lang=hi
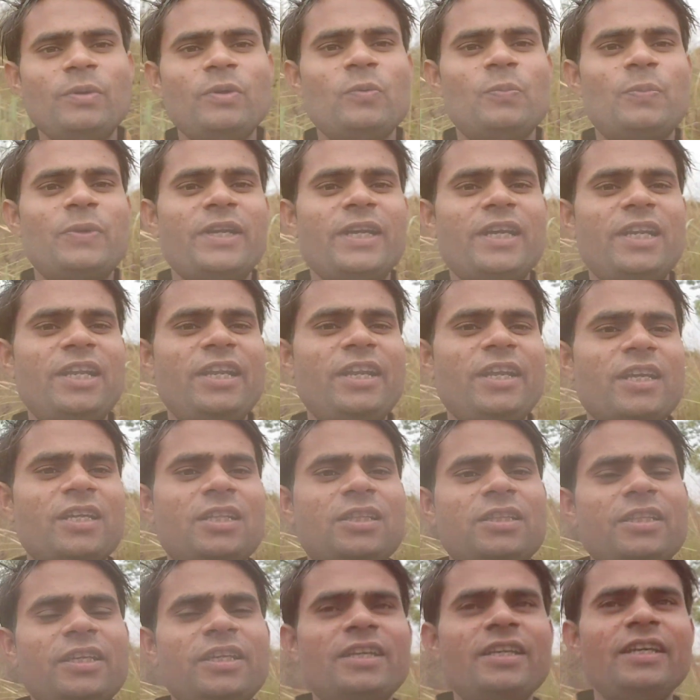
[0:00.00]
तो अभी ऊपर के लिए
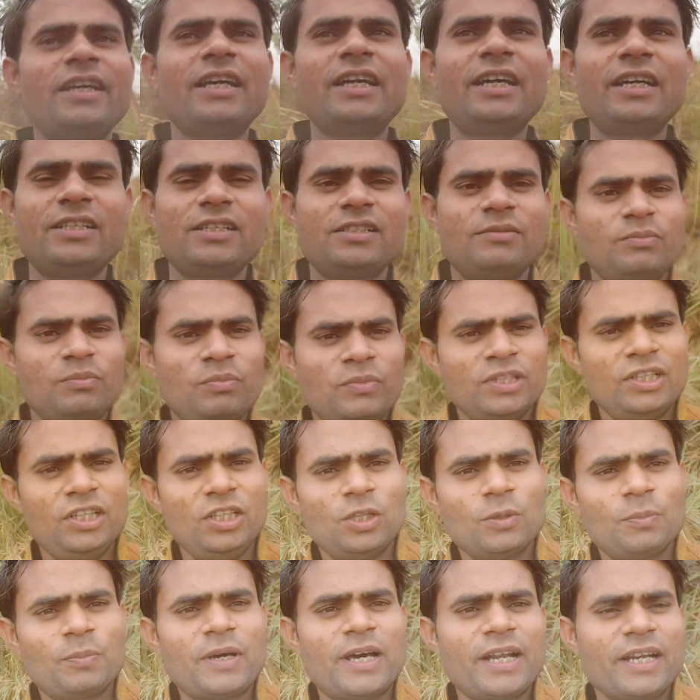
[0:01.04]
निकलते हैं यार
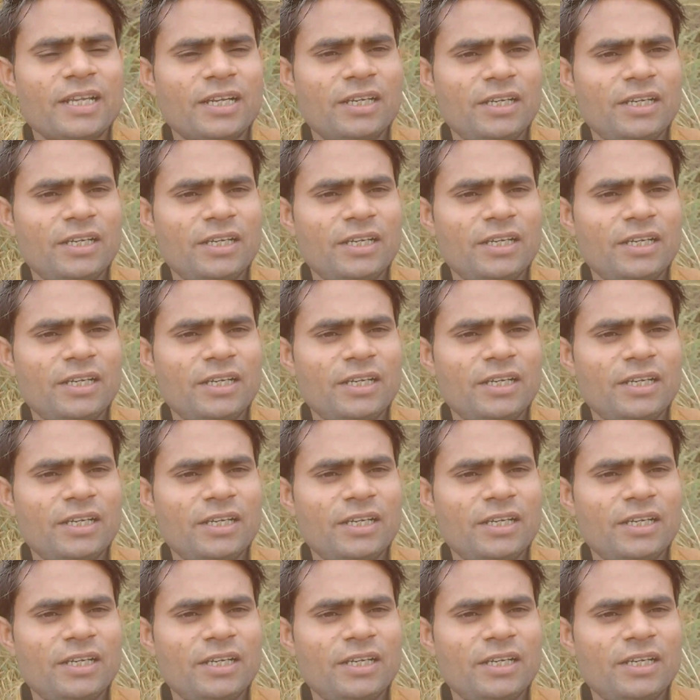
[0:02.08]
नदी तो